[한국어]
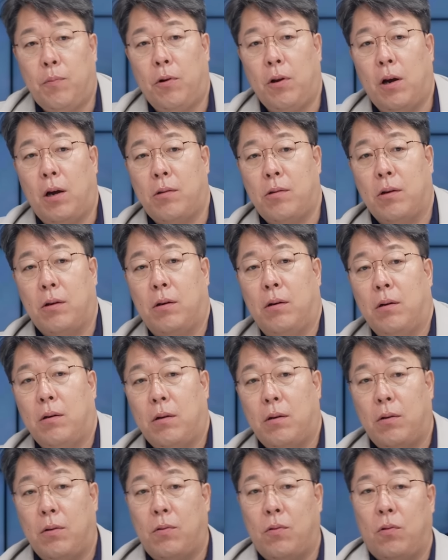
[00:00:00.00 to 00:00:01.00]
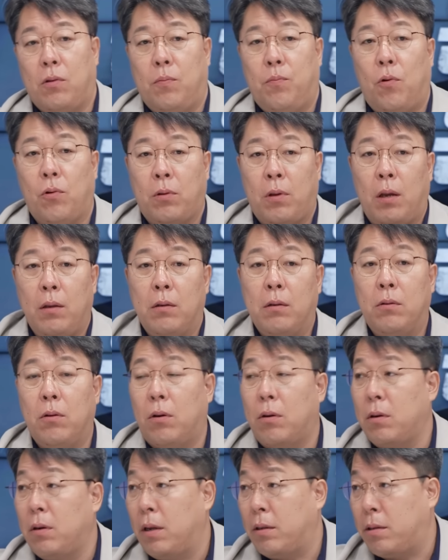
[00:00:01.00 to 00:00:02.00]
일본에 가서 소위 폭탄
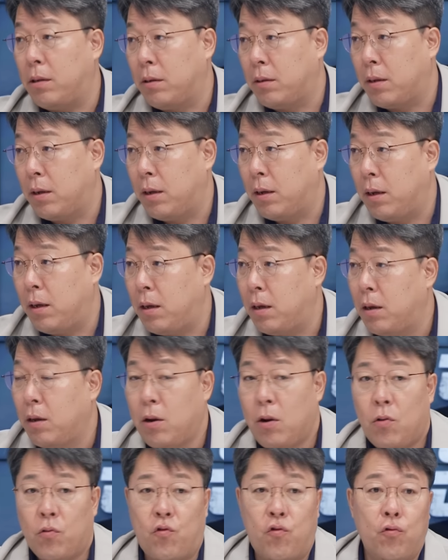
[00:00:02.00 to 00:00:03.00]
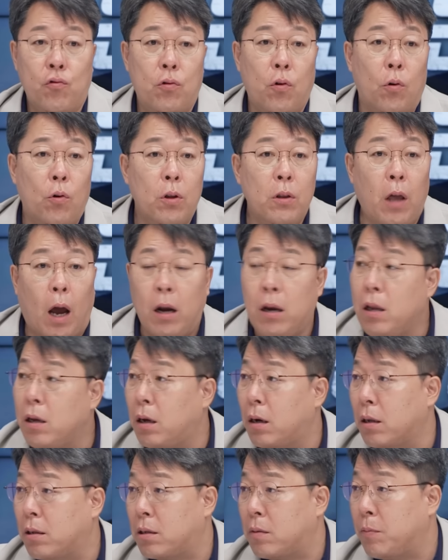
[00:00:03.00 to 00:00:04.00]
의거를 했을 때 예. 중국 언론이
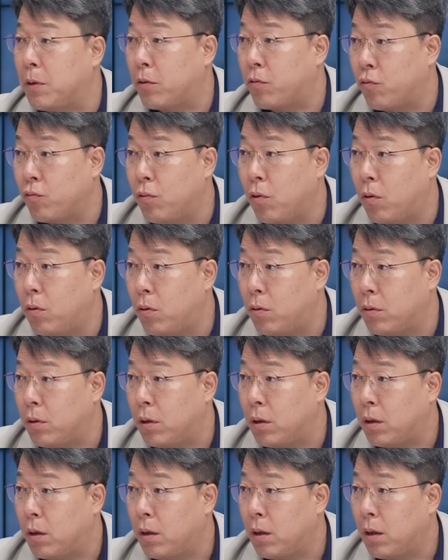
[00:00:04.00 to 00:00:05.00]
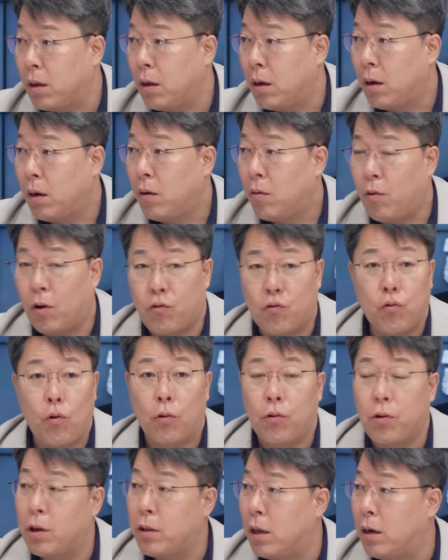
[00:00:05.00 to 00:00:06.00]
난리가 났습니다. 중국 언론이. 예. 와, 아,
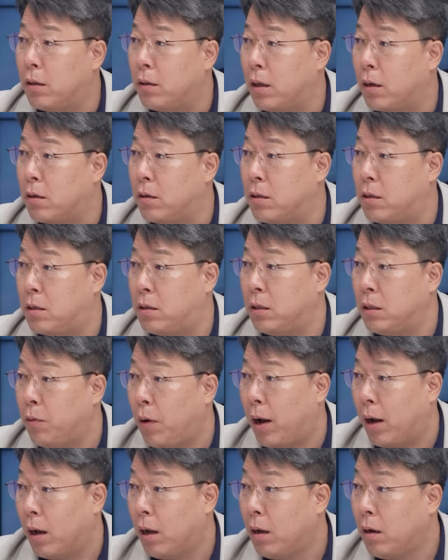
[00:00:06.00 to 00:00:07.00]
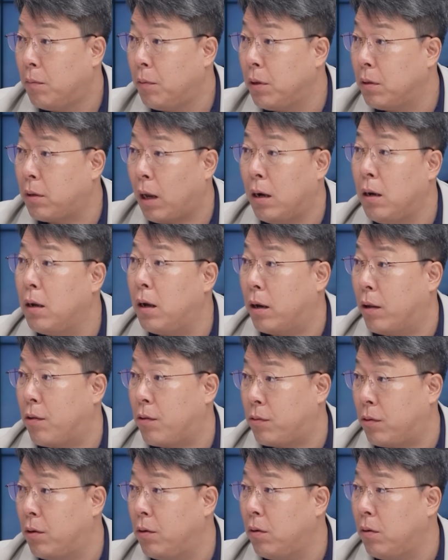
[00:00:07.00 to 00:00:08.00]
죽었어야 되는데 그 일왕 난리가
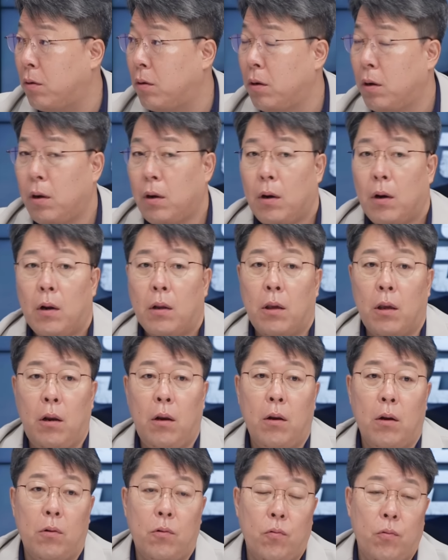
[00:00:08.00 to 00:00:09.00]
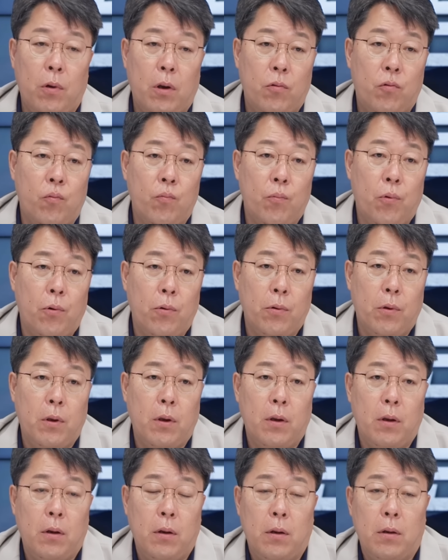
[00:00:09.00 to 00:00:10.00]
났었어요. 1년 예. 후에
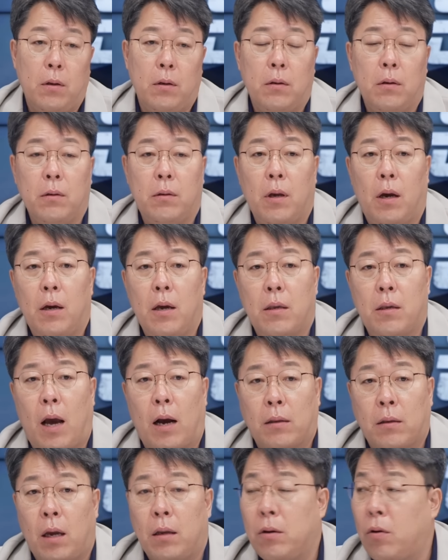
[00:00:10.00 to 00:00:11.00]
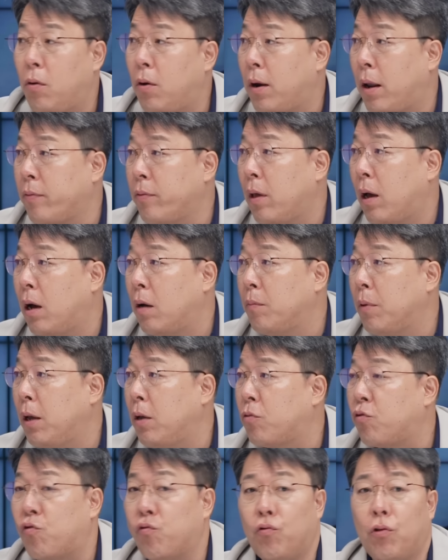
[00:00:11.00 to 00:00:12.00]
윤봉길 의사의 작탄 의거가 난 다음에
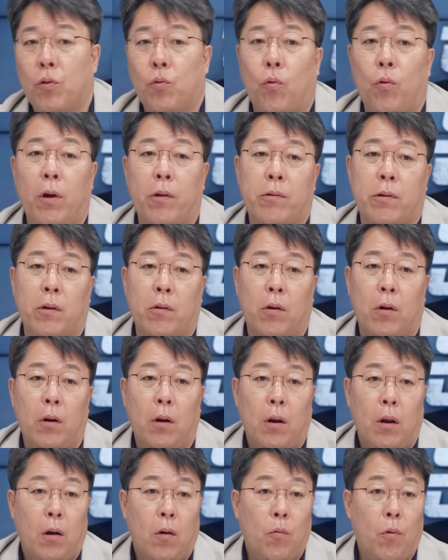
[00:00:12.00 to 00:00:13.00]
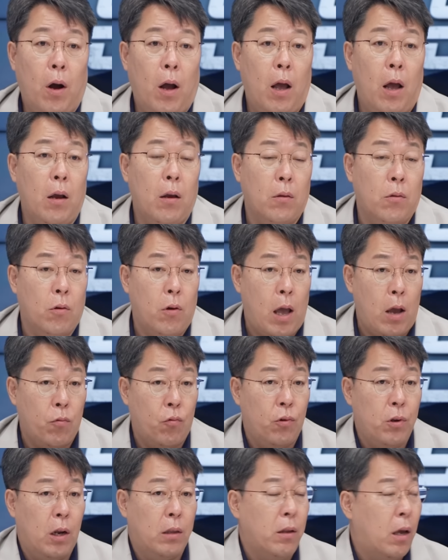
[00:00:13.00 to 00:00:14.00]
예. 중국이 놀랐어요. 와, 한, 저
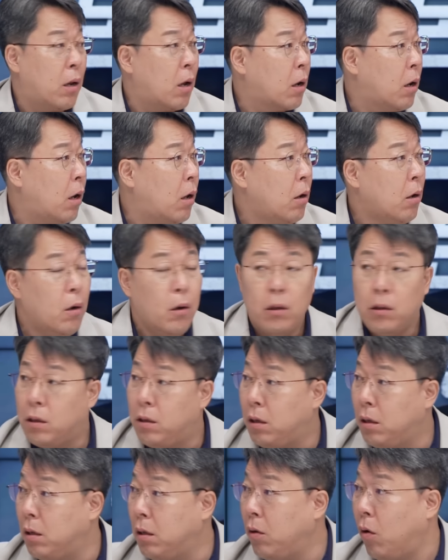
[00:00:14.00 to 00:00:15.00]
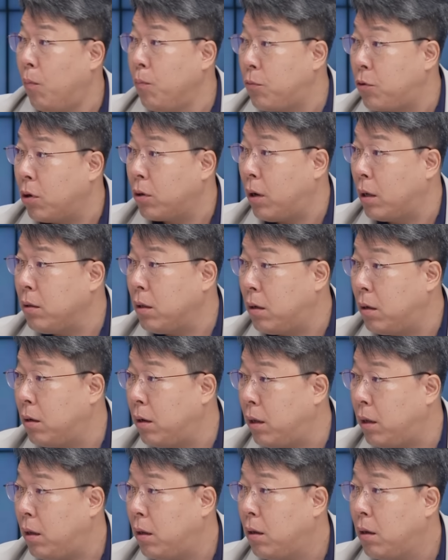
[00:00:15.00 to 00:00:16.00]
한국이란 한국. 나라가 이 엄청난
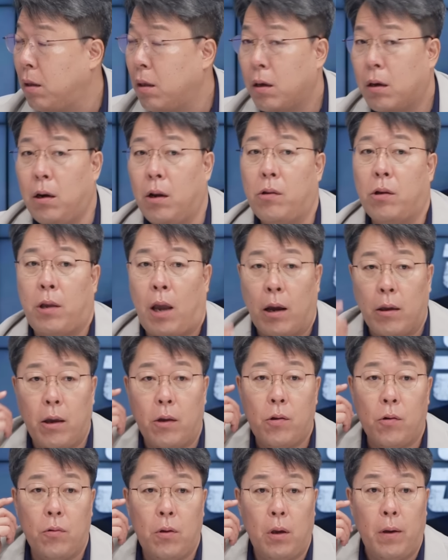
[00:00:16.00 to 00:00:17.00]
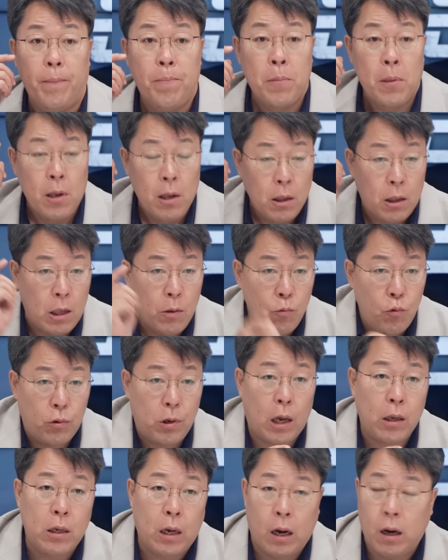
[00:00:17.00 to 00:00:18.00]
일을 해? 그렇지. 그래서 장계석이 김구
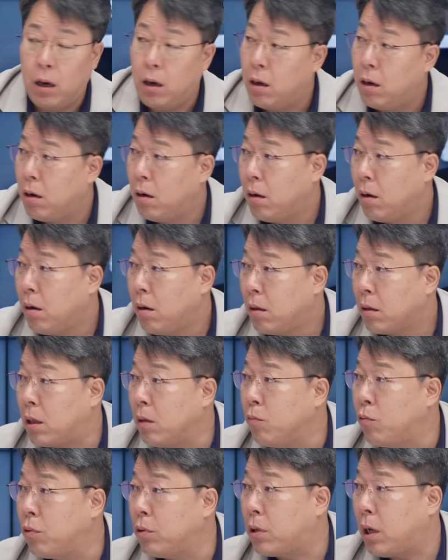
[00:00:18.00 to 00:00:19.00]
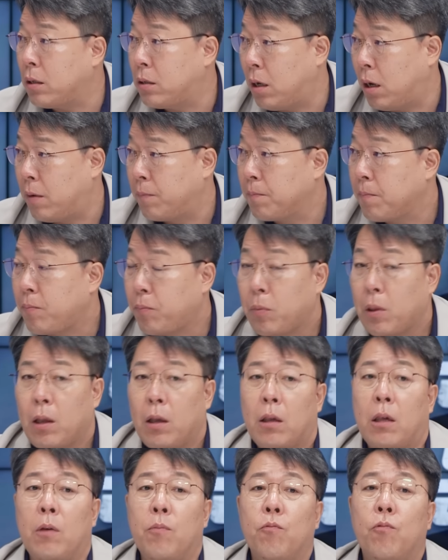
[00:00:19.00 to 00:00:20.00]
찾아. 김구를 찾아.
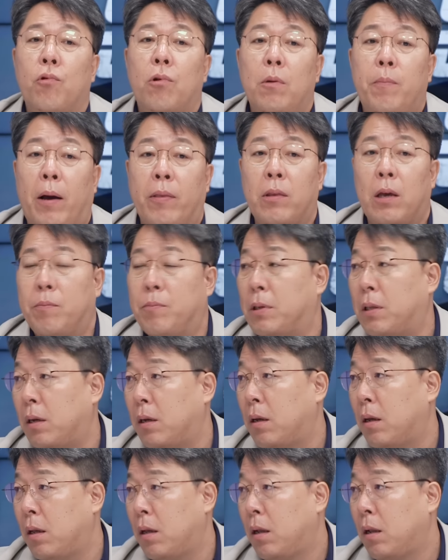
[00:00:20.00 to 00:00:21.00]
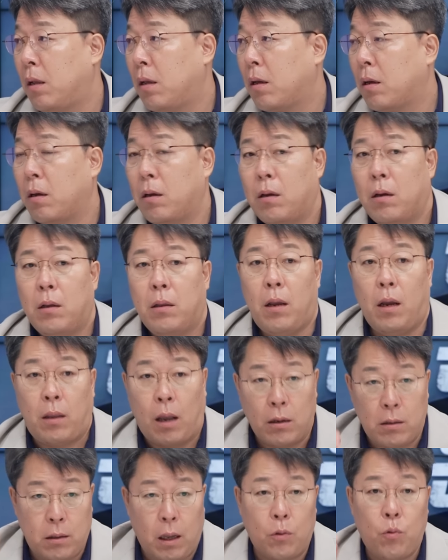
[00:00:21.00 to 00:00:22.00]
김구를 만납니다. 어. 내가
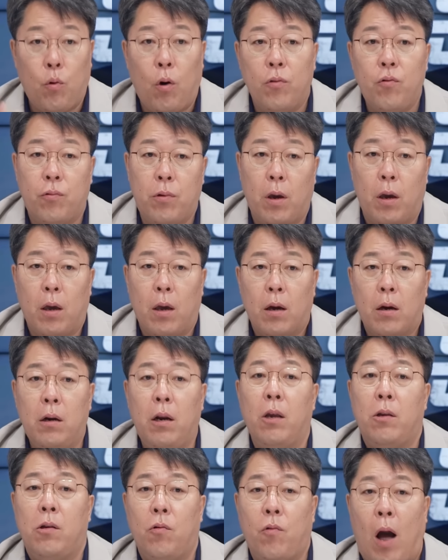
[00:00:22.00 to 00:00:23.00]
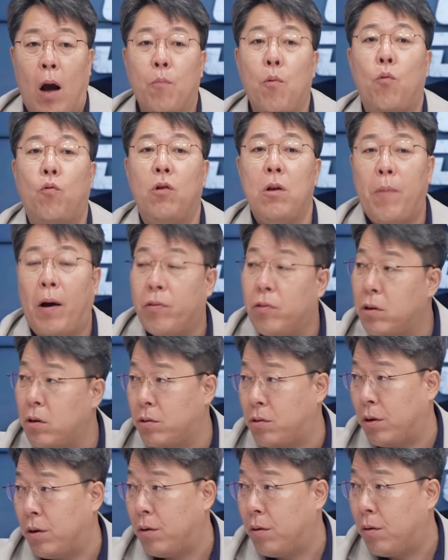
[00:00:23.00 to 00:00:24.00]
당신 다 도와줄게. 그래서 광복군이
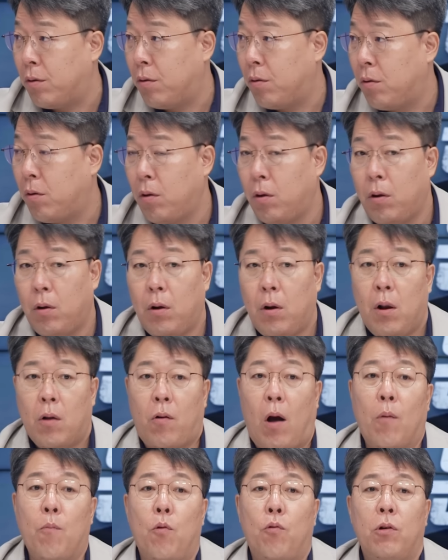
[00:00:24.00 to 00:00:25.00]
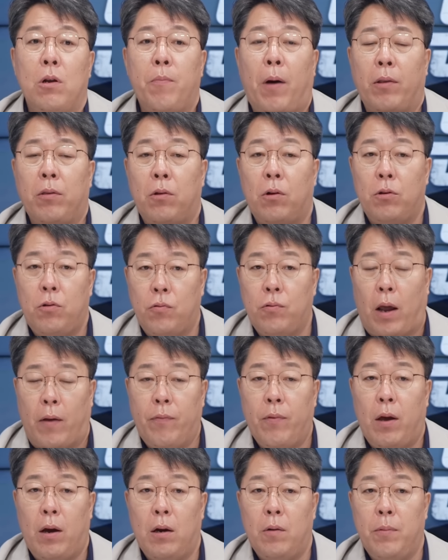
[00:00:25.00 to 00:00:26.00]
만들어져요. 그렇지. 광복군이 만들어지고
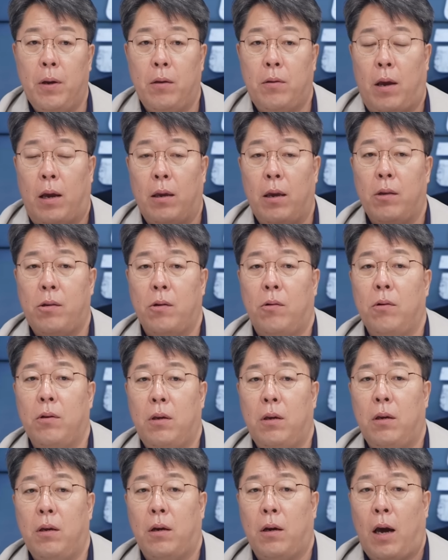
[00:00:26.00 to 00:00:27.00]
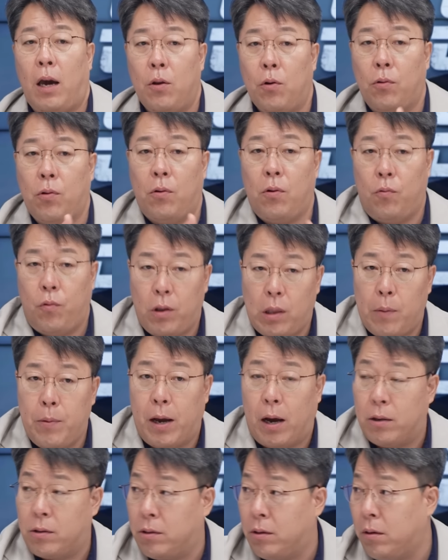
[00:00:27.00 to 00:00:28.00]
난 다음에 장개석이 카이로 선언 회담에
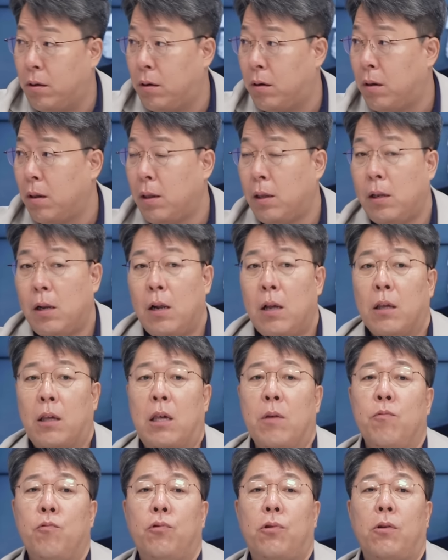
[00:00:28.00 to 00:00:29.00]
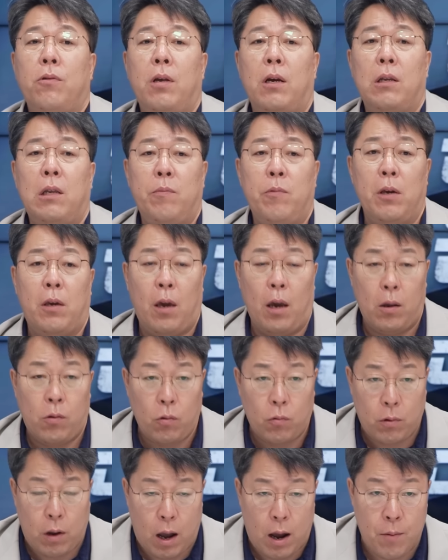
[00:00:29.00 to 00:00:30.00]
가서 김구 선생님이
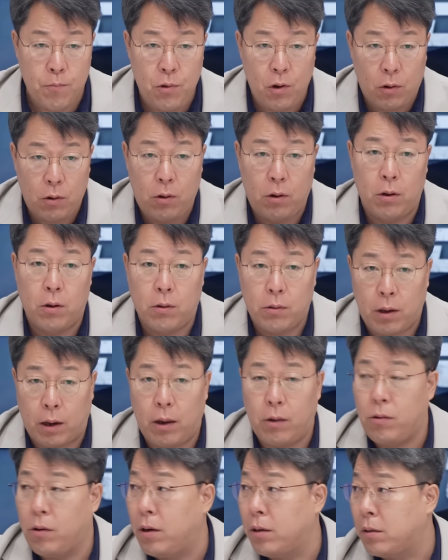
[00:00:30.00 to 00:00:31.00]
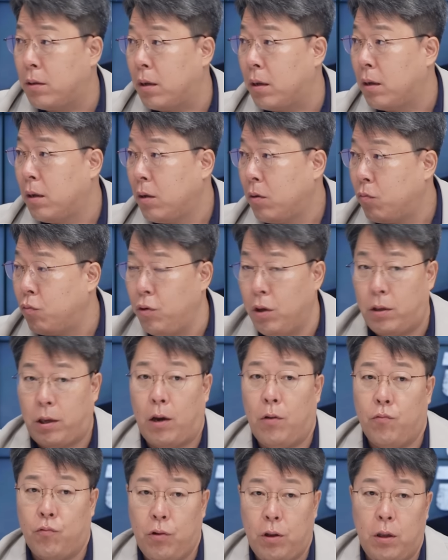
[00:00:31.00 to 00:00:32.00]
계속 압력을 넣어요. 장개석한테. 우리
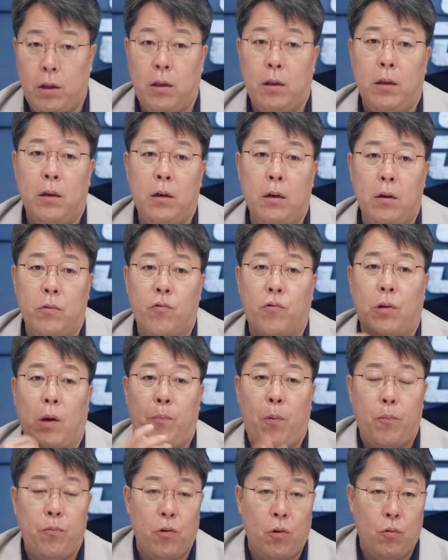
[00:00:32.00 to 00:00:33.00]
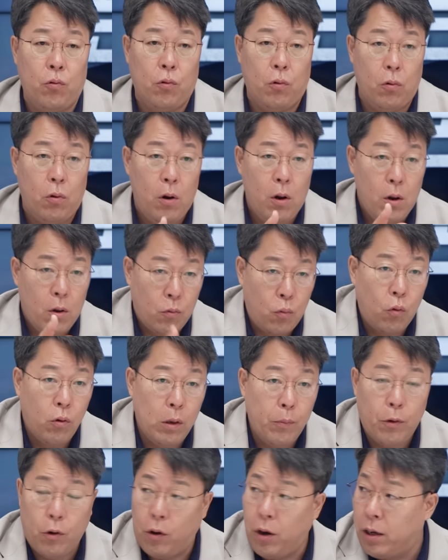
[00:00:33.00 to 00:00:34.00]
자, 우리를 국제법적으로
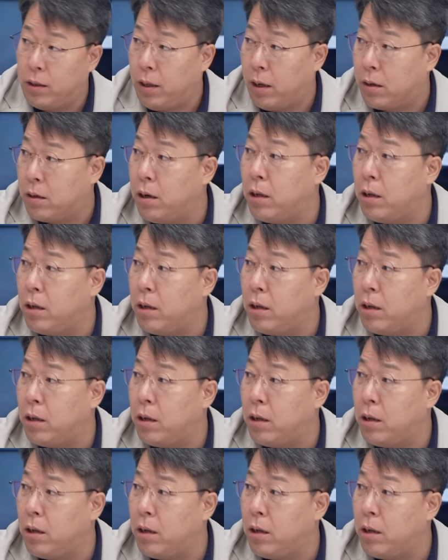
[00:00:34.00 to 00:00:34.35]
독립을 넣어야 돼.